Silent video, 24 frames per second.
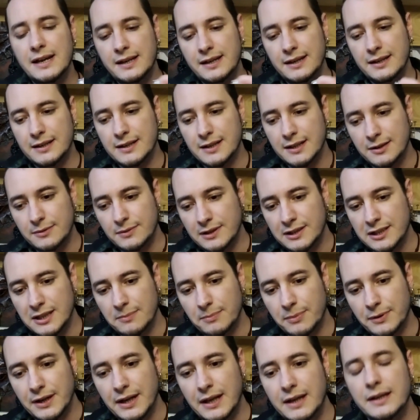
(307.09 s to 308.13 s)
escribiste
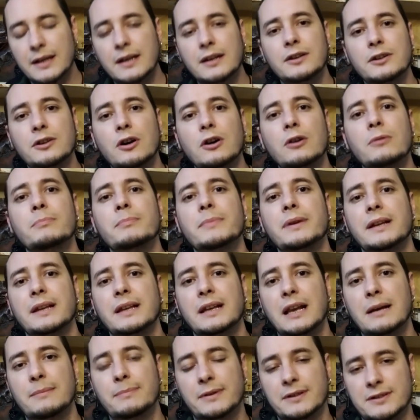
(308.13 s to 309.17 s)
por ahí el nombre
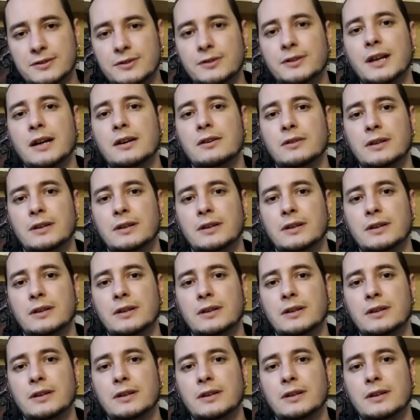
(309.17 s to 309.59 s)
de la persona